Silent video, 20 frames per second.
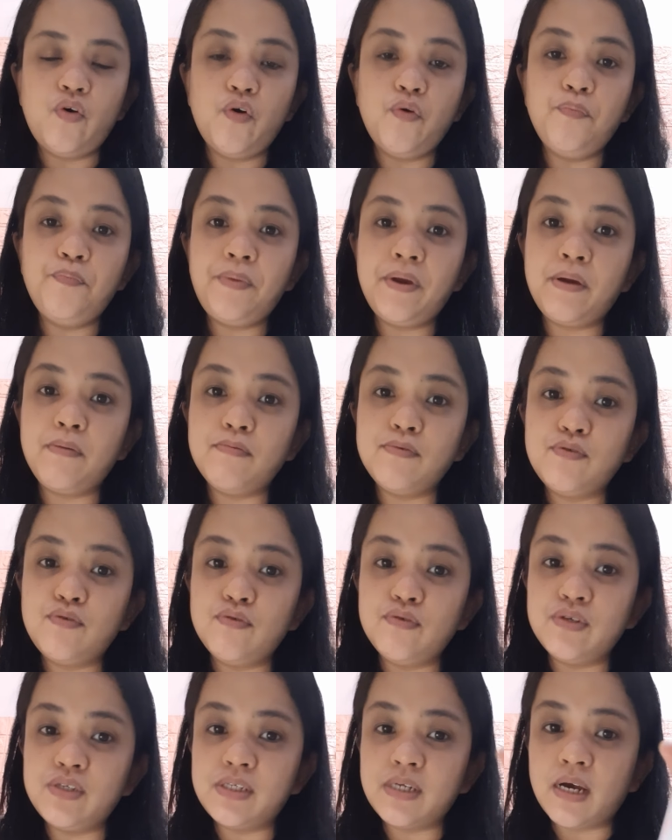Compare mo
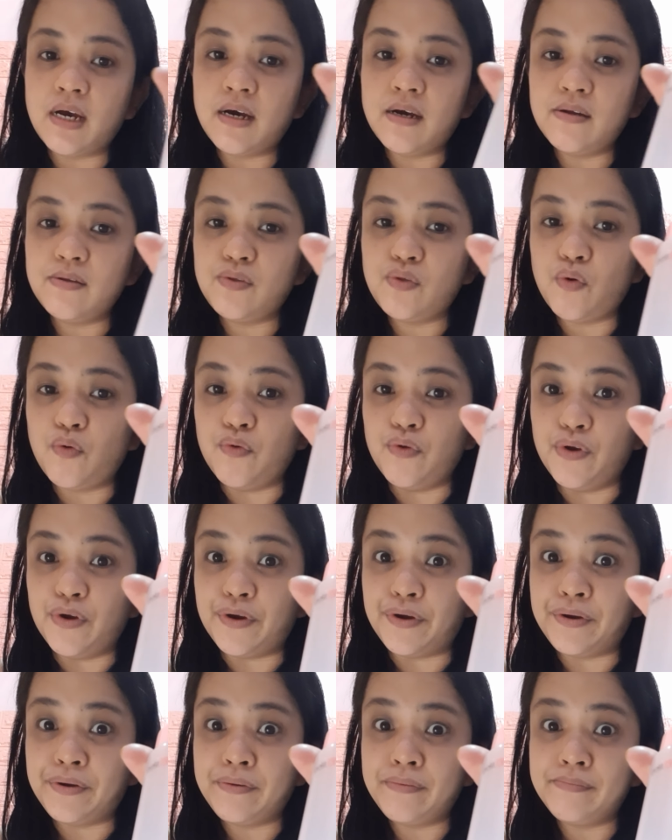dun sa
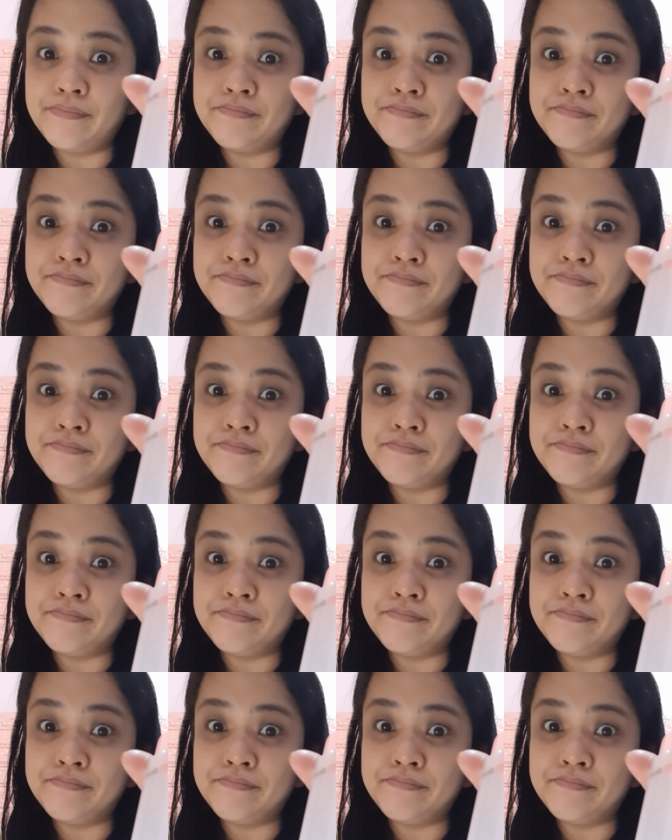toner.